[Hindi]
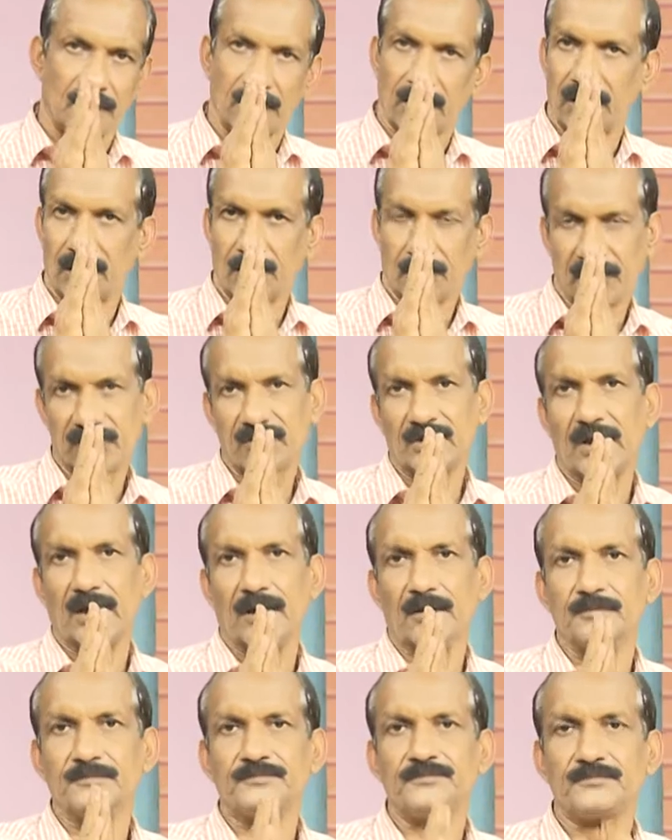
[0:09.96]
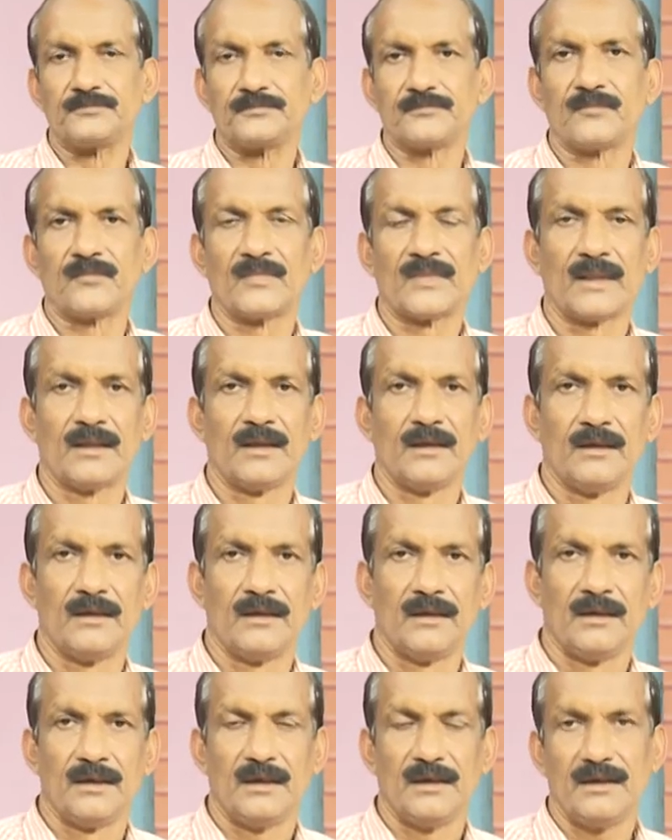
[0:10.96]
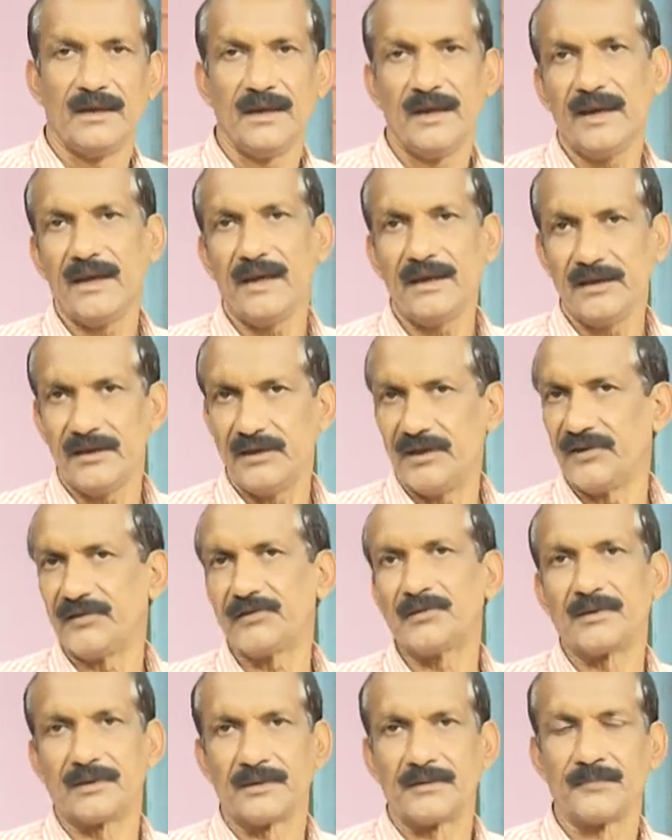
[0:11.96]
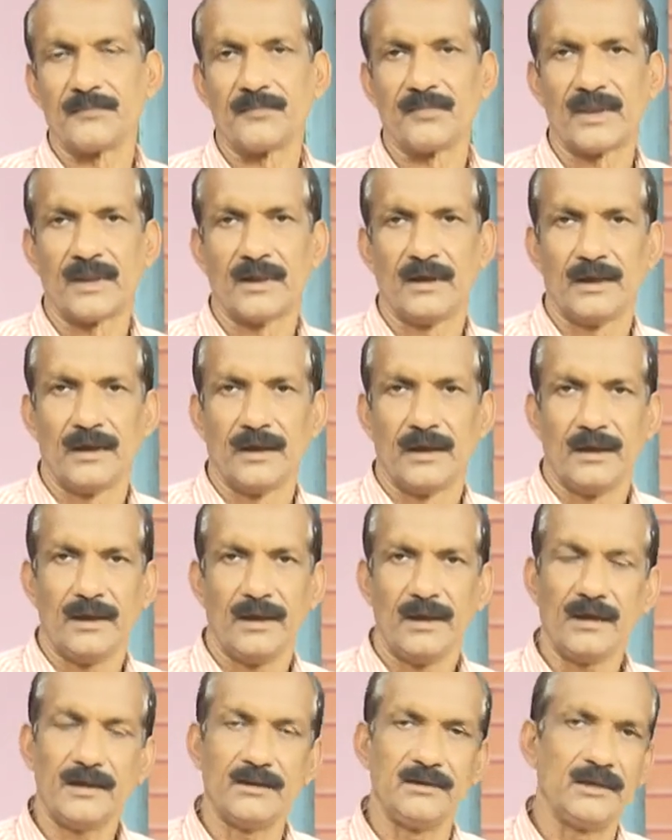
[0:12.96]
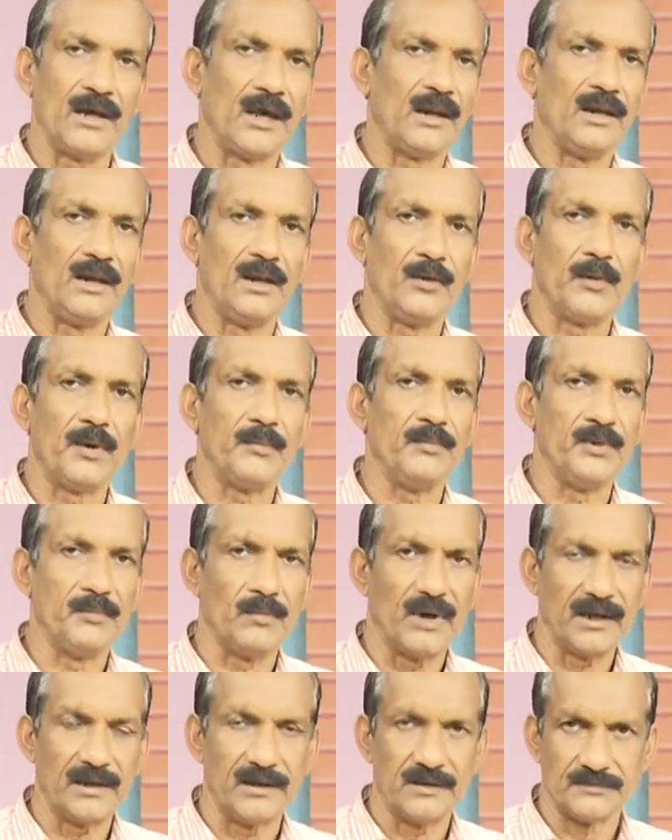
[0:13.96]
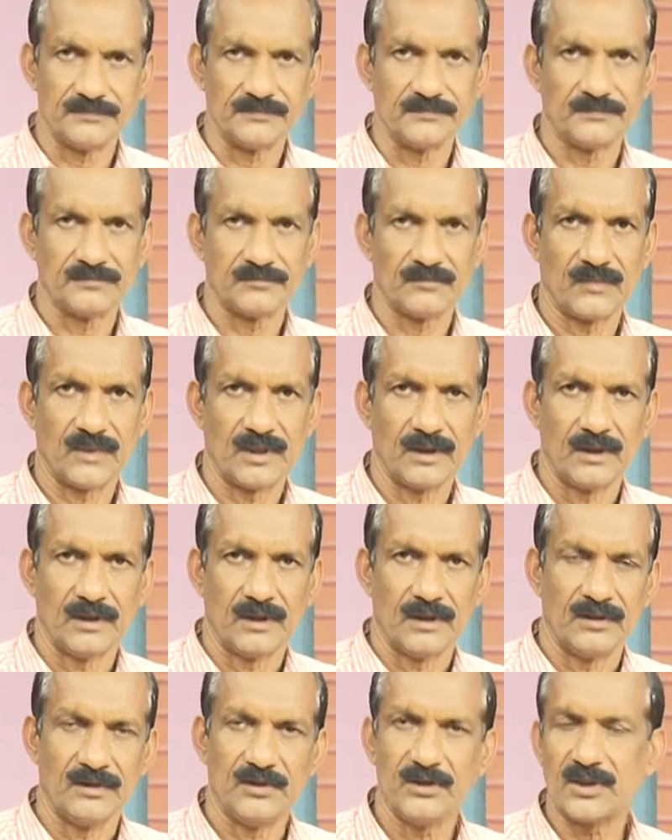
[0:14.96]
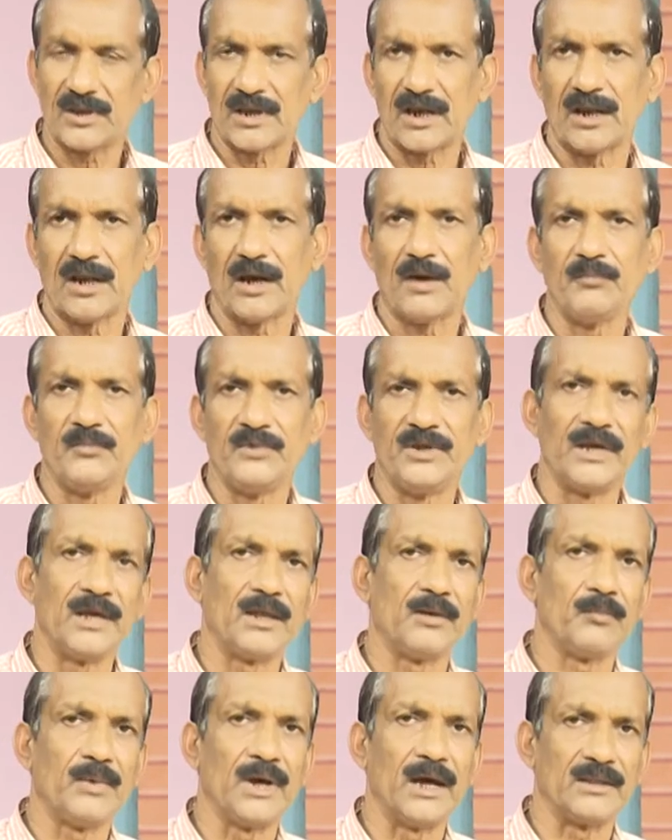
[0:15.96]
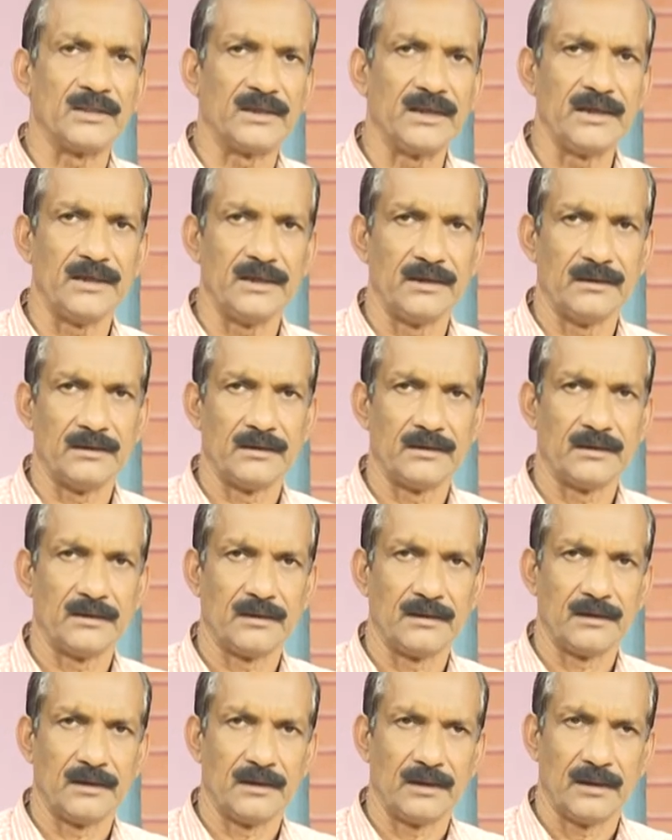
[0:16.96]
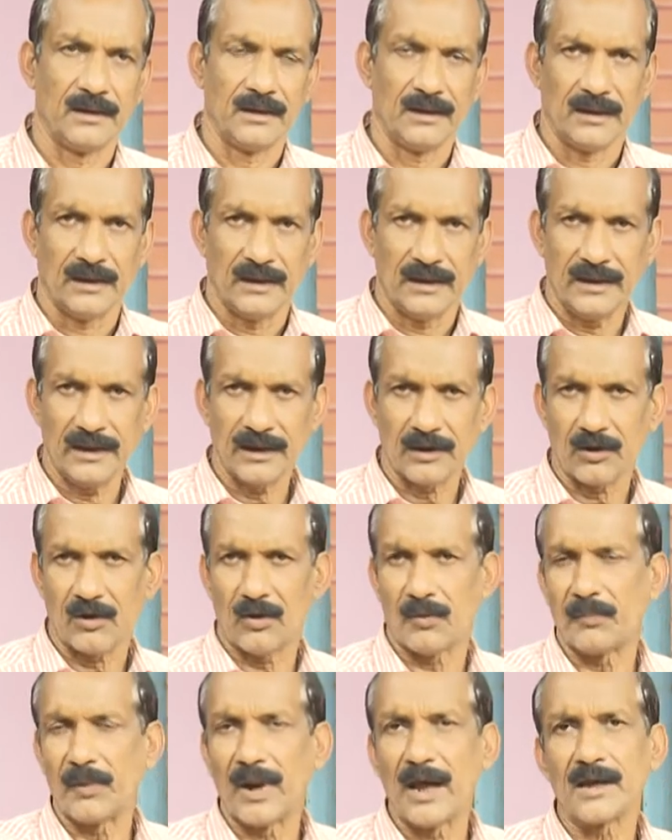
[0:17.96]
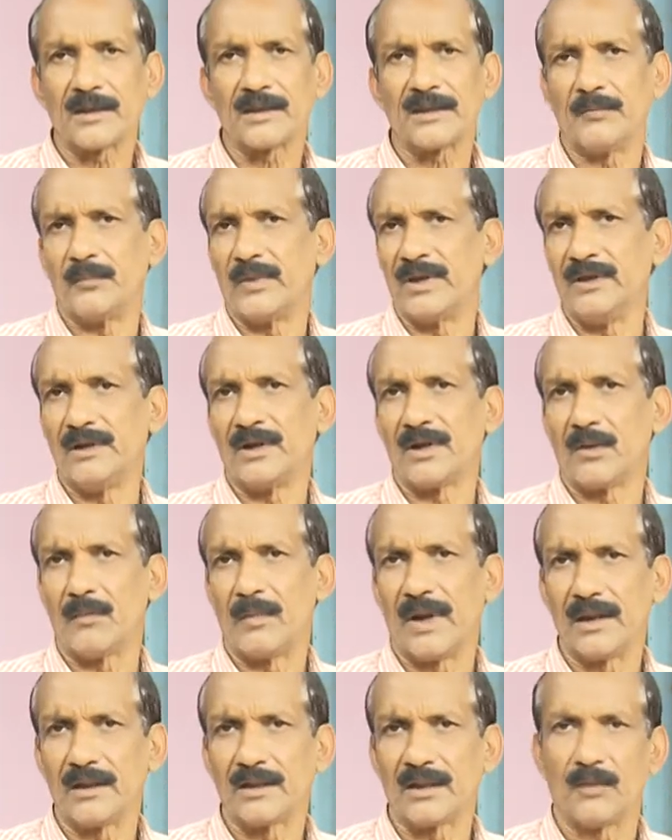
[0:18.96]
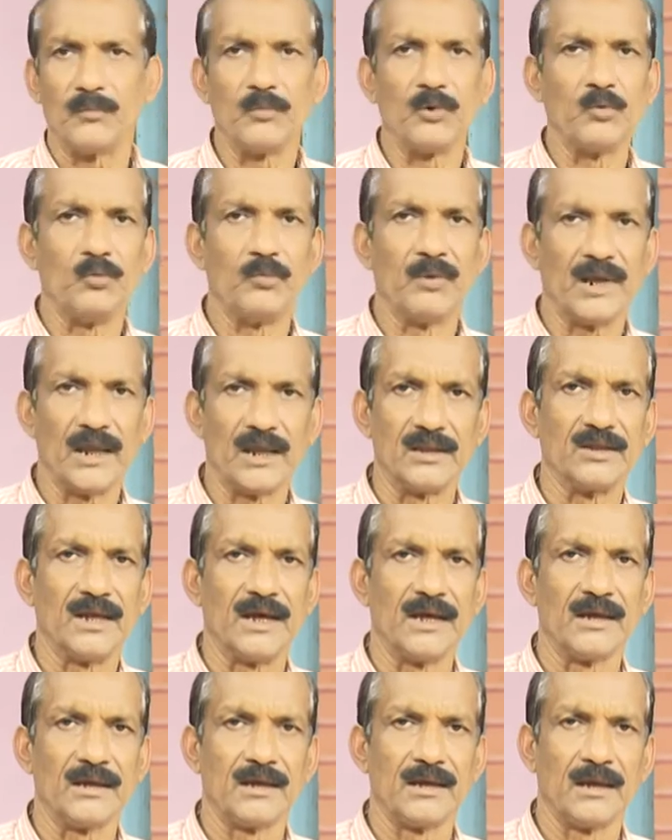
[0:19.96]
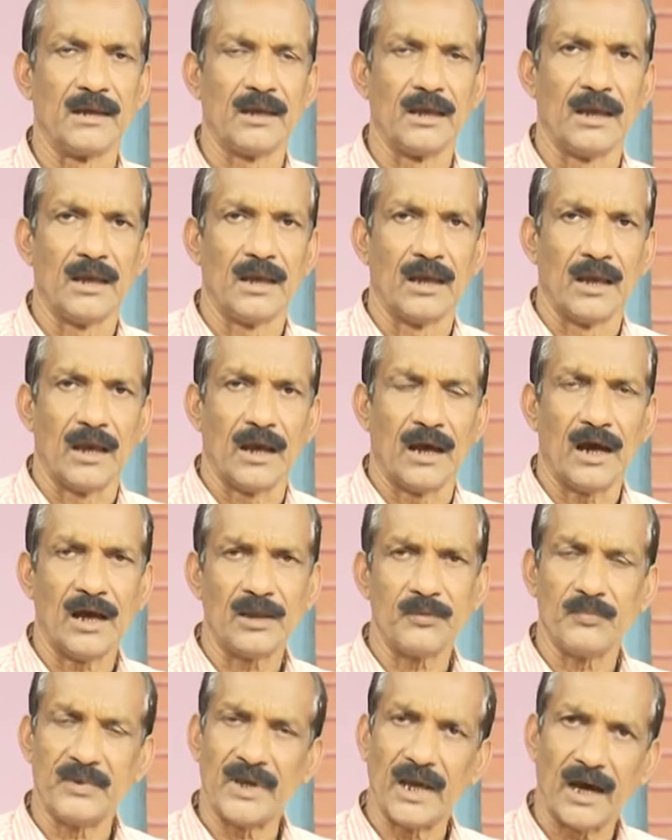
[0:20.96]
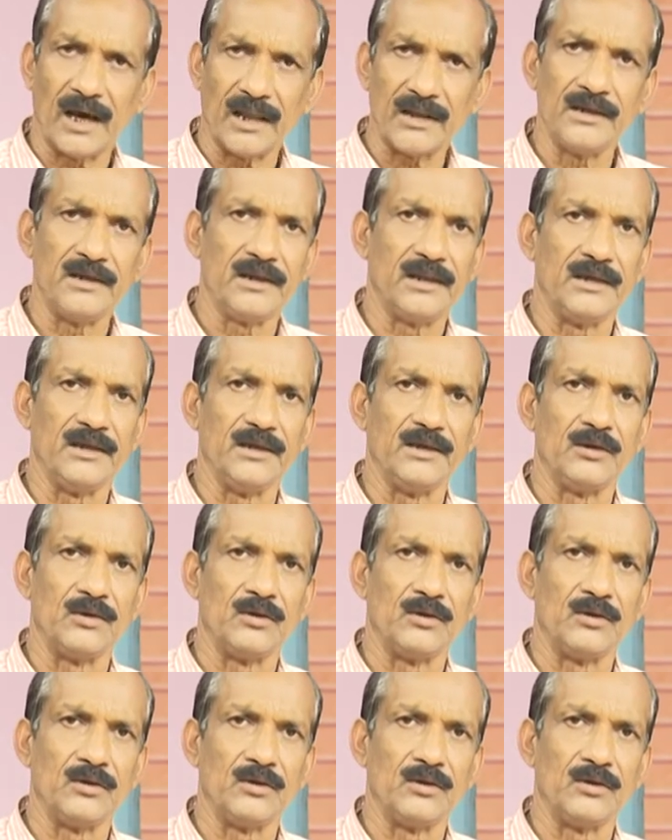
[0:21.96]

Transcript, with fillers: नमस्कार ए एस e एक जानलेवा बीमारी जिसका नाम जेहन में आते ही एक खौफनाक समंजर हमारे सामने उभर आता है आज बिहार ही नहीं